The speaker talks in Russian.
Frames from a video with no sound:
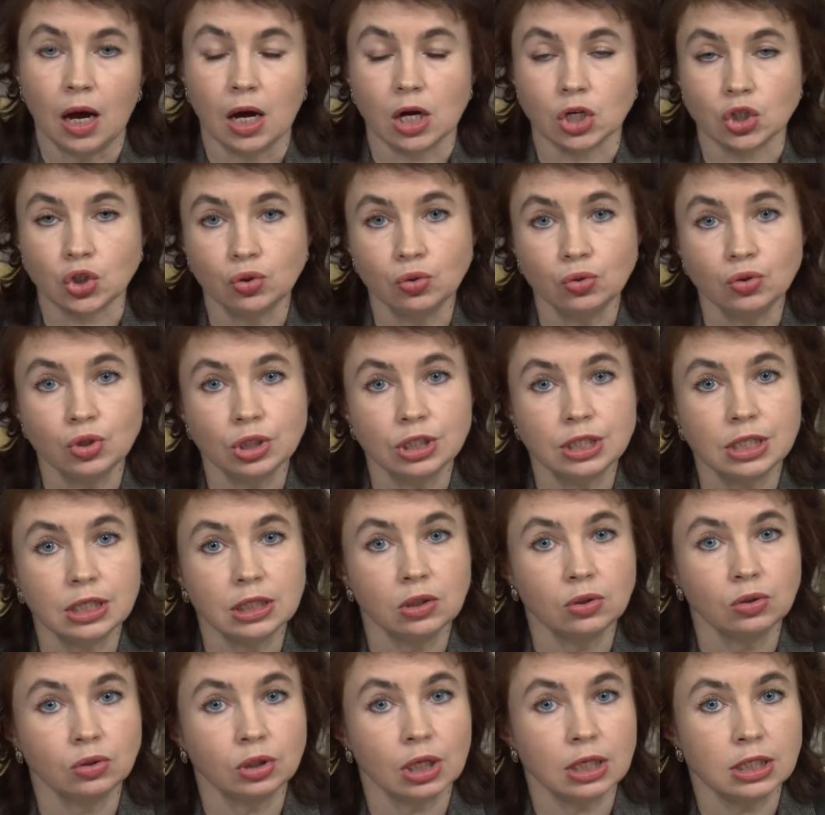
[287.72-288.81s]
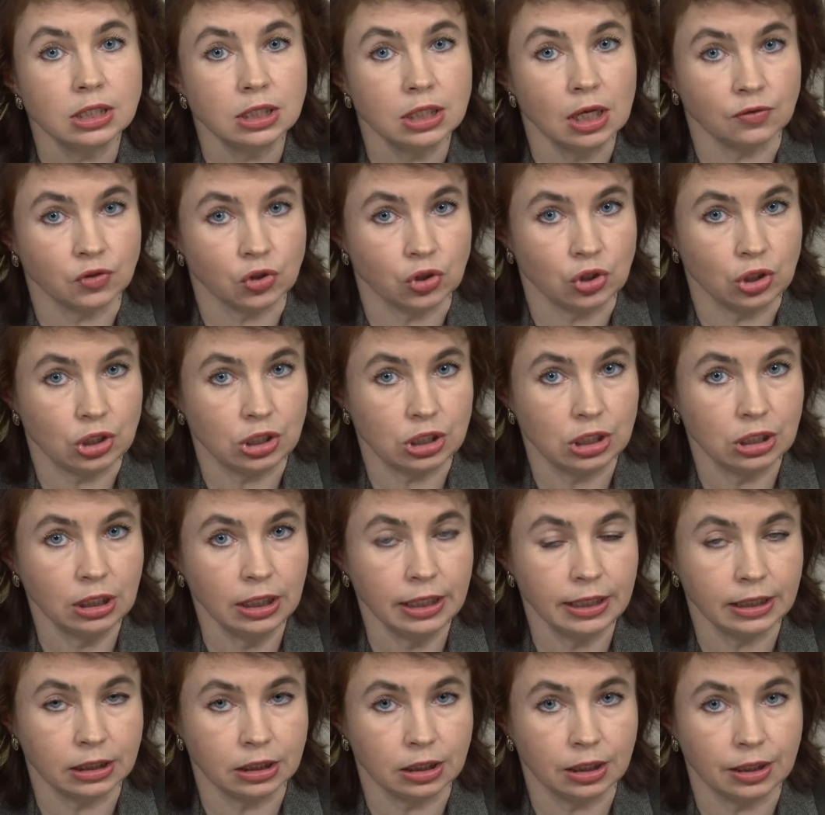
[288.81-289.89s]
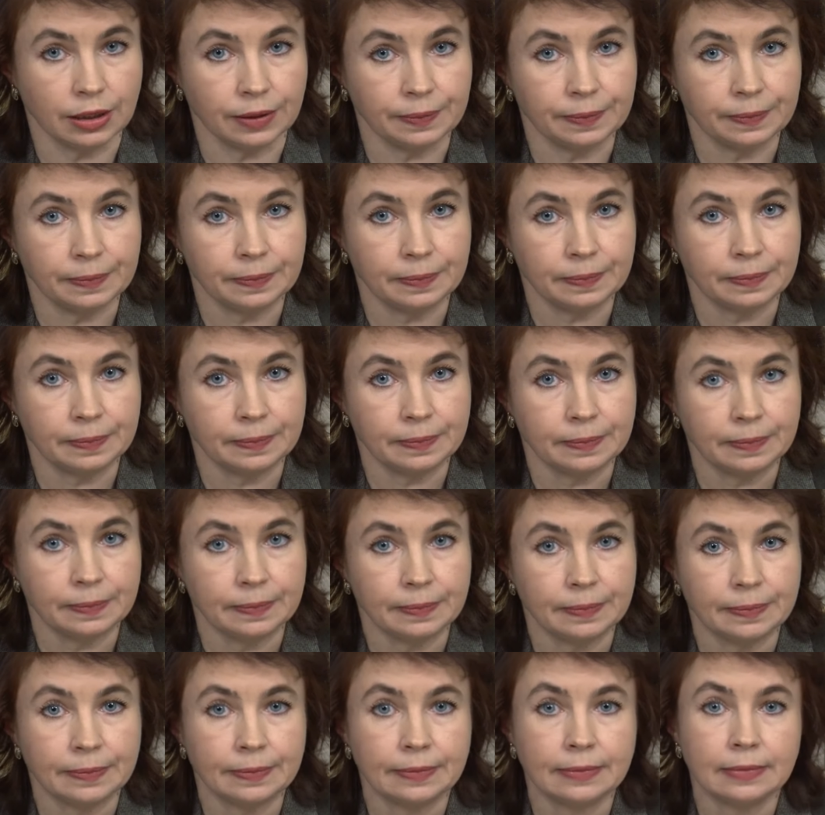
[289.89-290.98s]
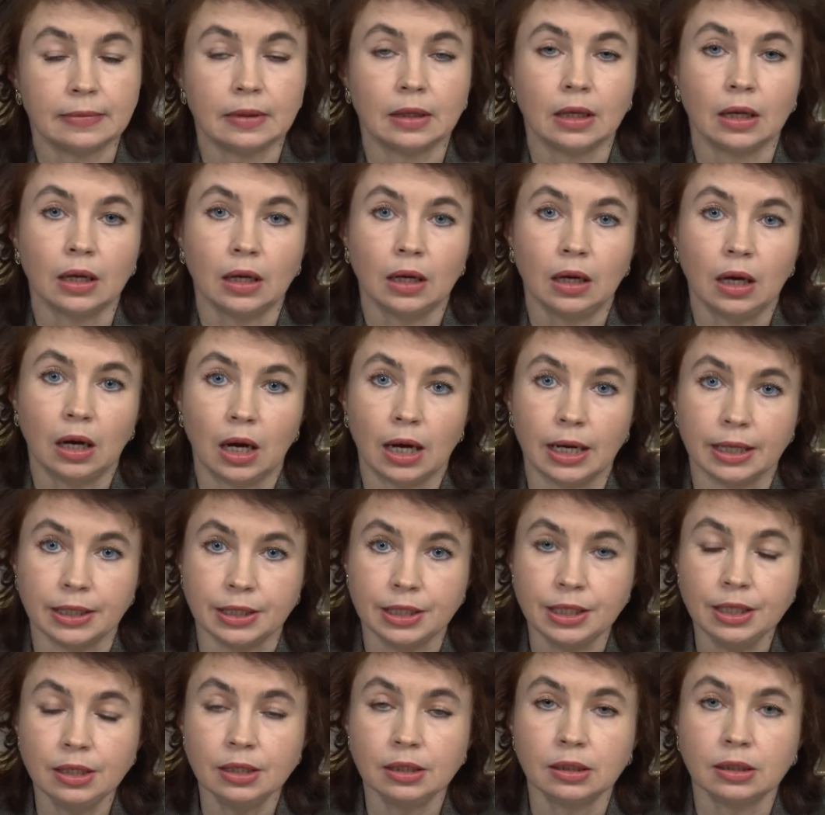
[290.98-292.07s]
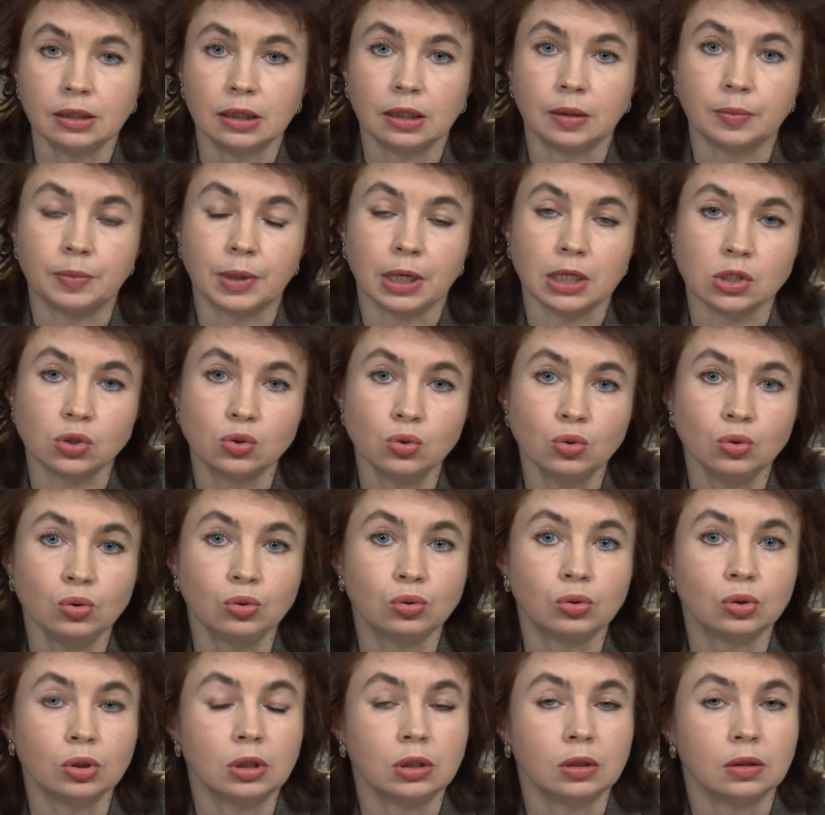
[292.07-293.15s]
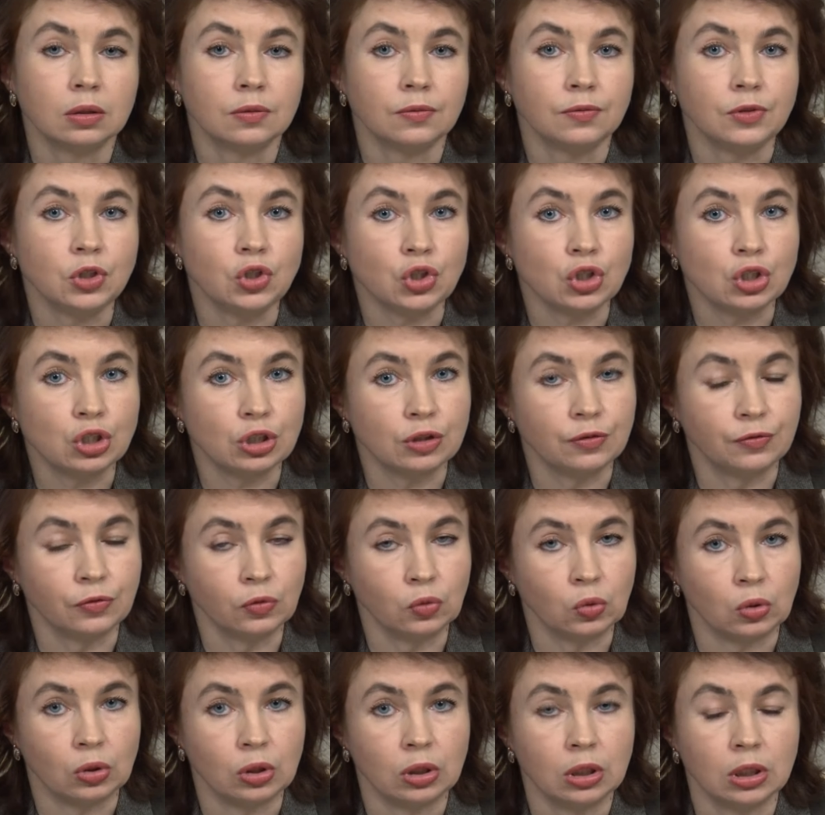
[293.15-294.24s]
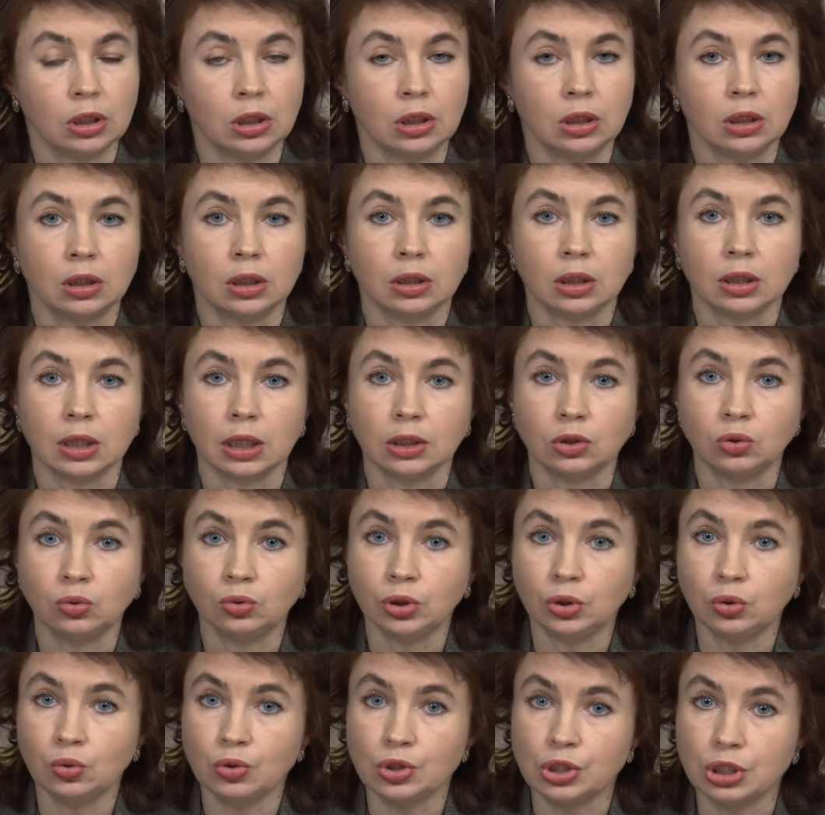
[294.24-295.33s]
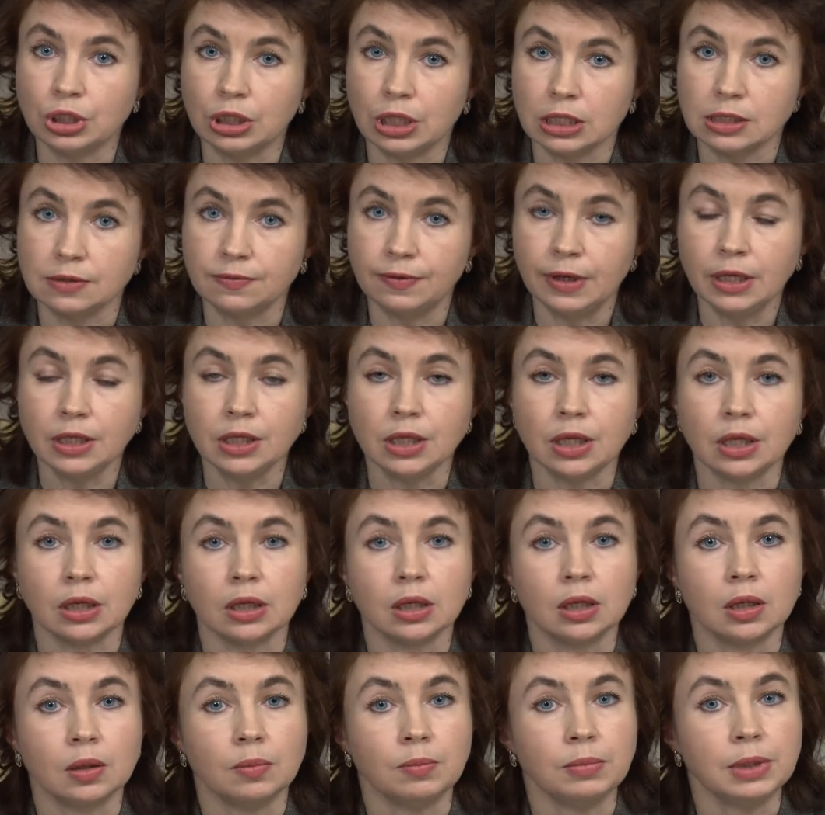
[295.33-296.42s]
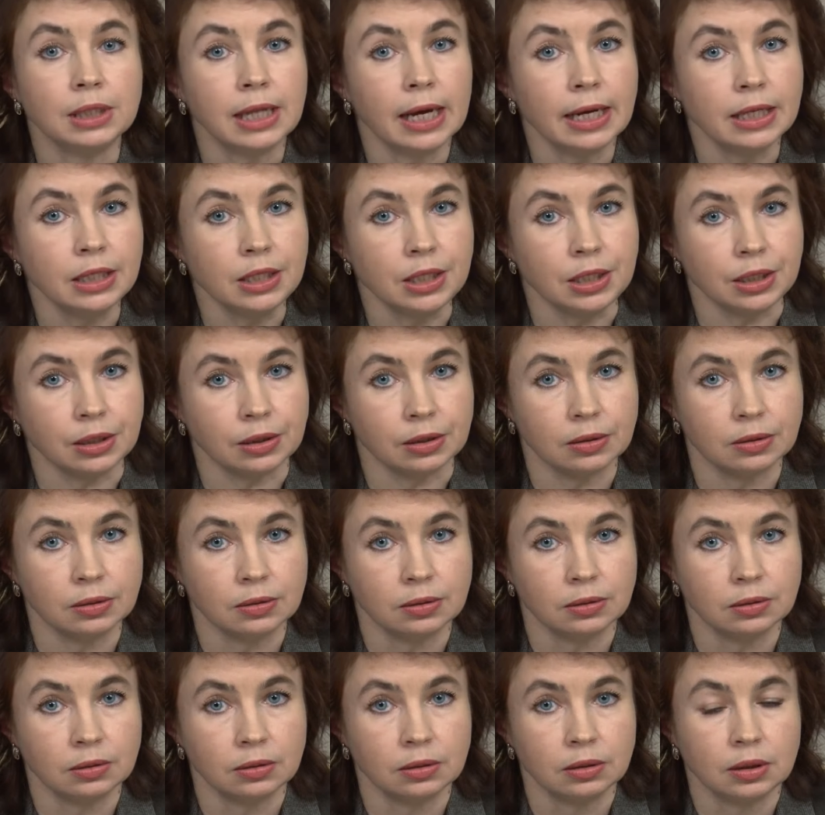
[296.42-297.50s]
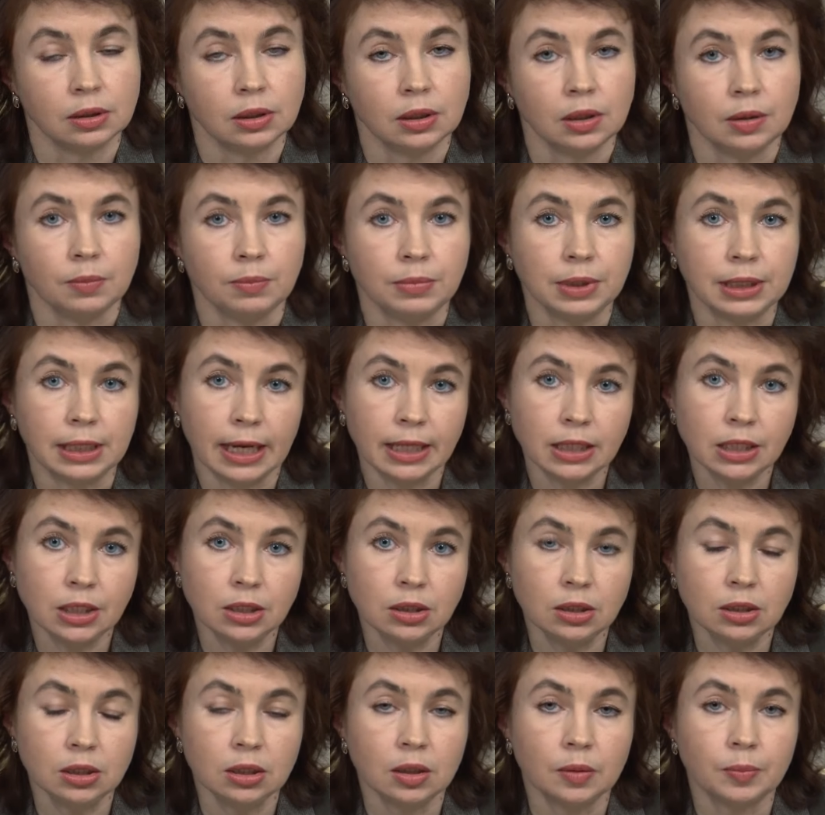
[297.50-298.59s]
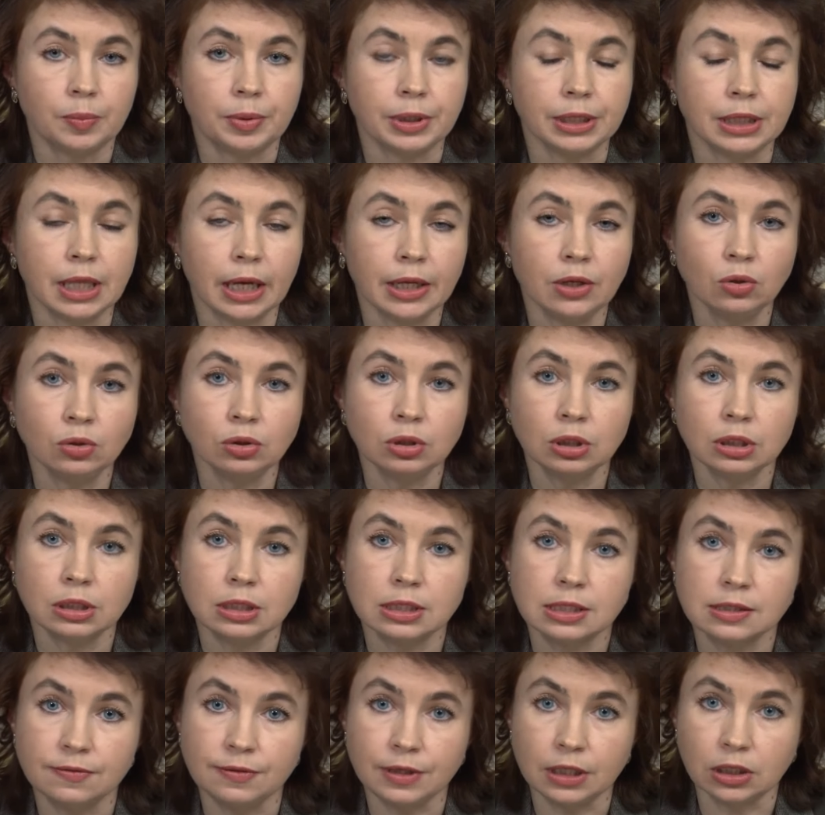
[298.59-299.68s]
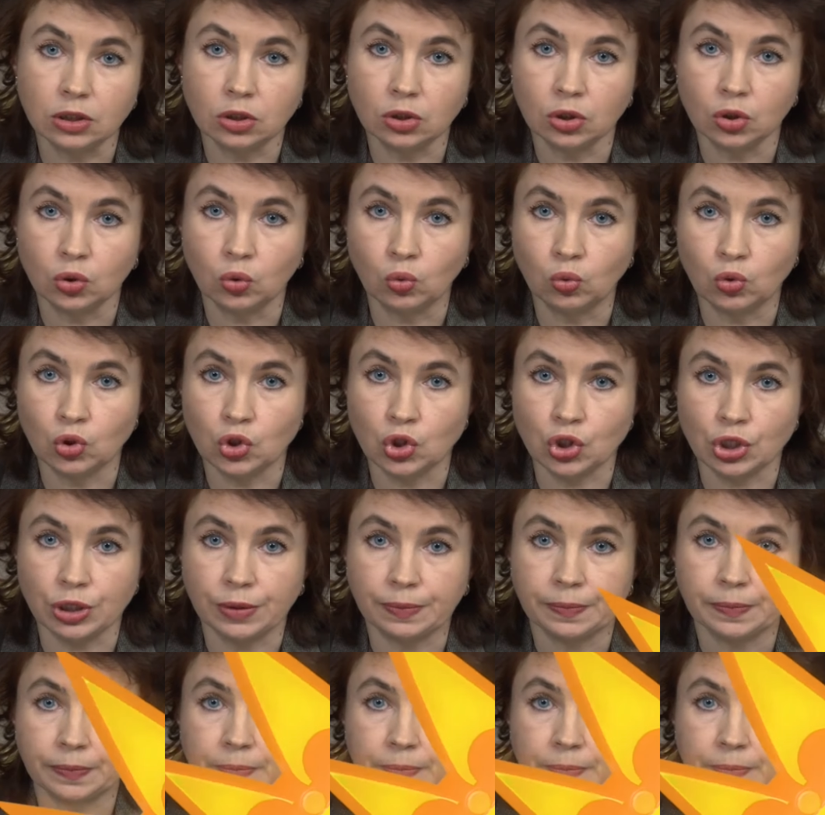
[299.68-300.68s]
А что же делают оставшиеся клетки? Они образуют вещество, которое носит название меланин. Меланин придает цвет коже.